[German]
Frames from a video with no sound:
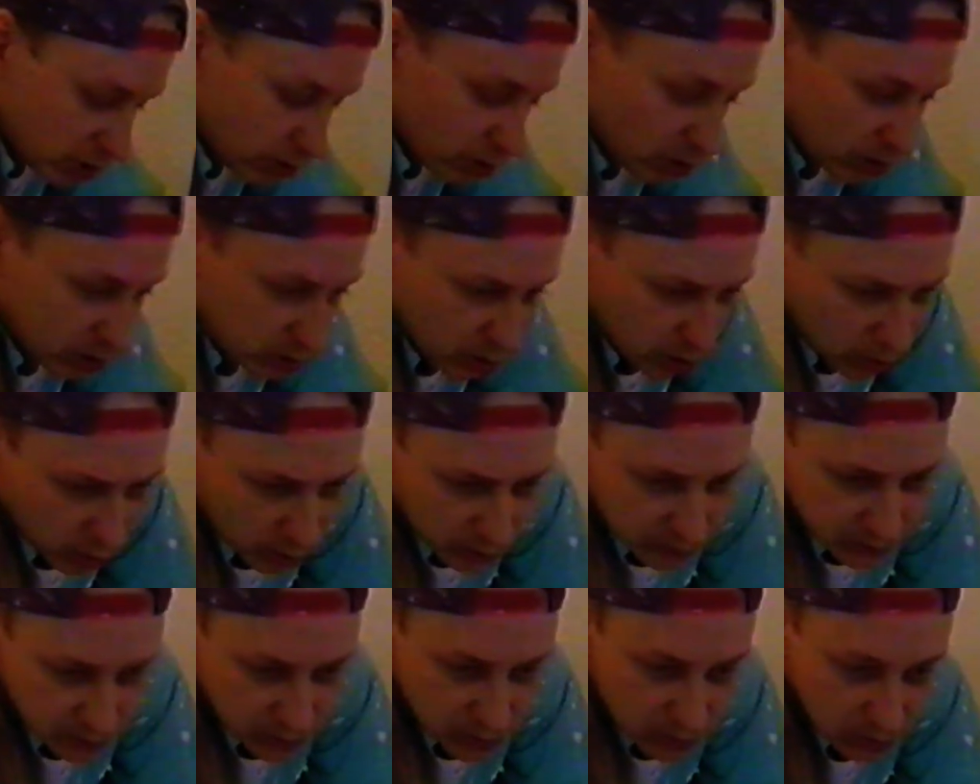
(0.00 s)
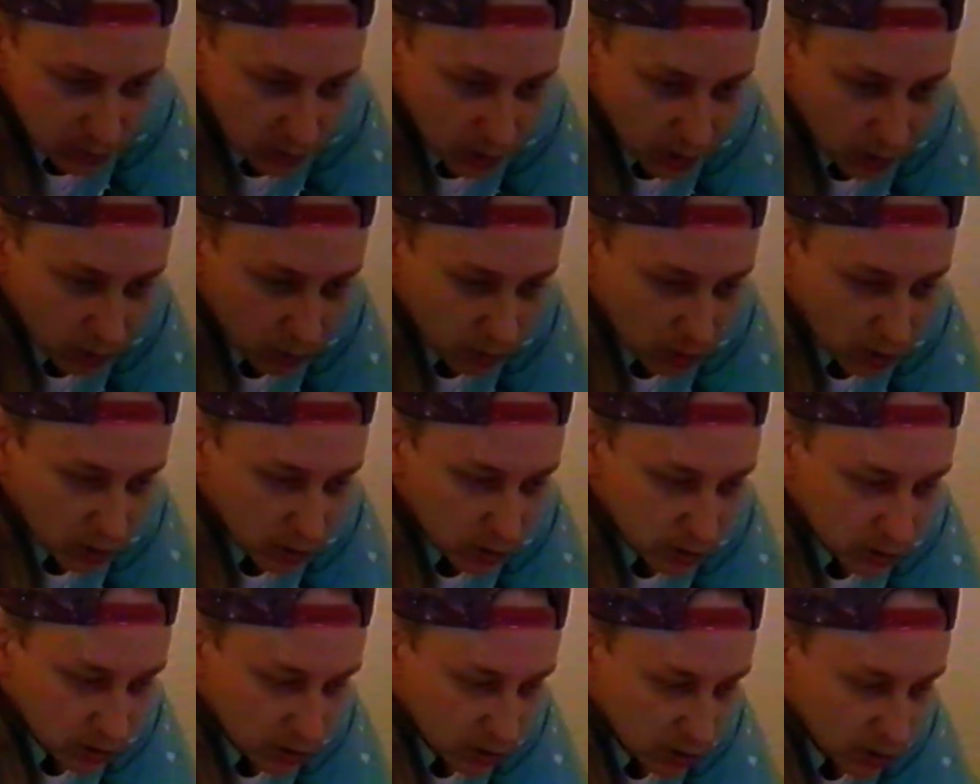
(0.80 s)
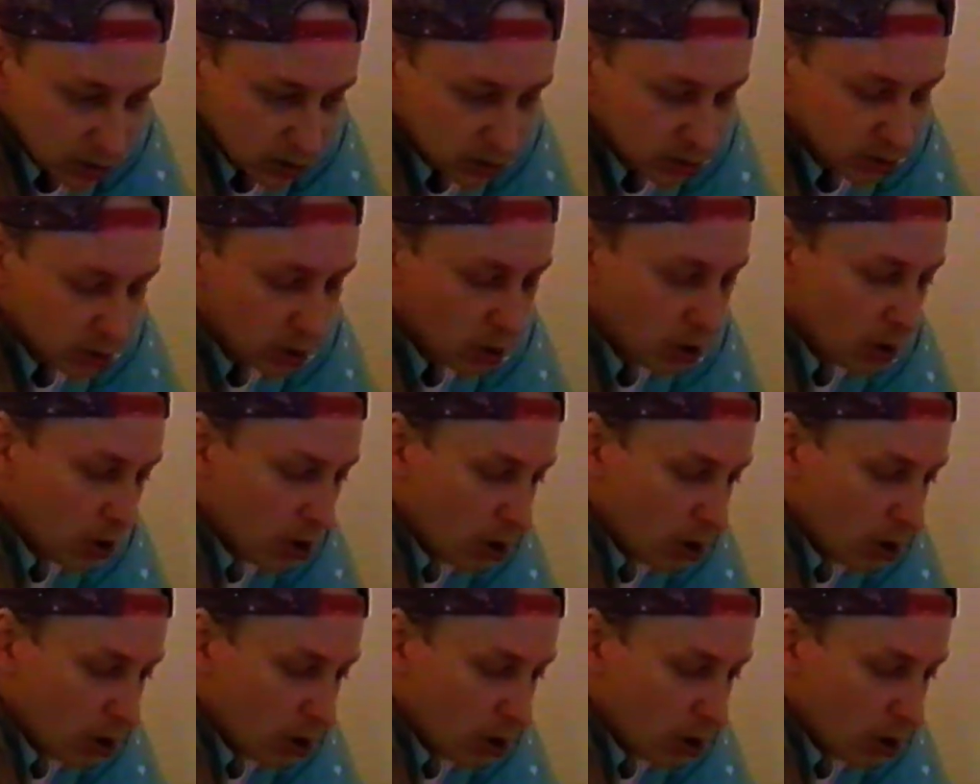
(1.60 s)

die Leute aufzulauern halt.